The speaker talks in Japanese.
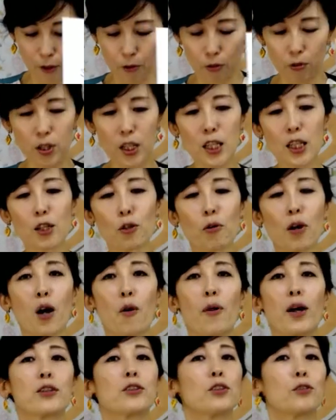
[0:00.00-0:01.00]
のいいとか
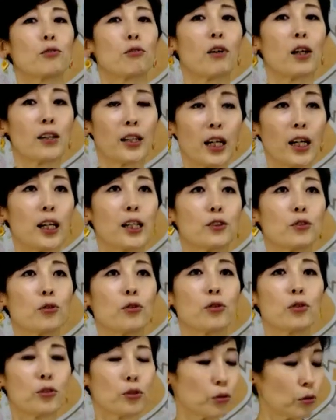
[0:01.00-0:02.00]
悪いとかね、
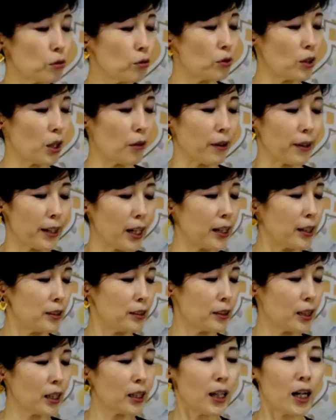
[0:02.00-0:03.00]
そういうことではないで
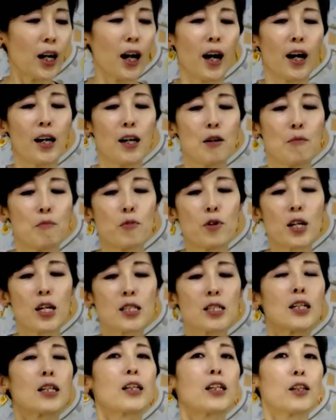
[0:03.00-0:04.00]
す。ただ
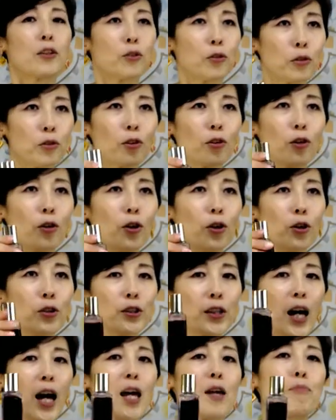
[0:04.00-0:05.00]
紫の
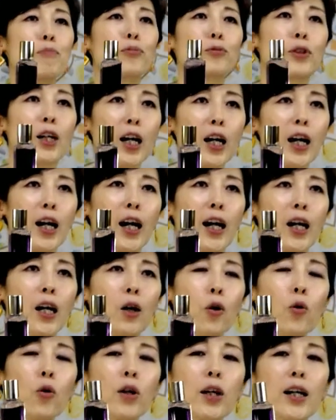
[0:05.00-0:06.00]
タイプが
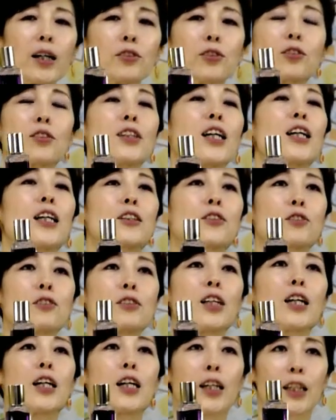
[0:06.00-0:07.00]
多いか少ない
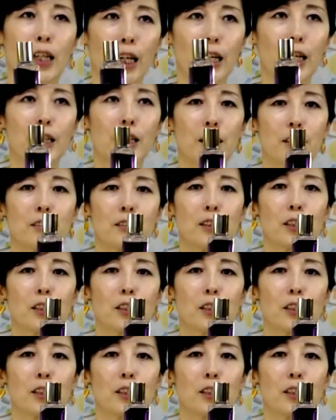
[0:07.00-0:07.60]
少ないかだけです。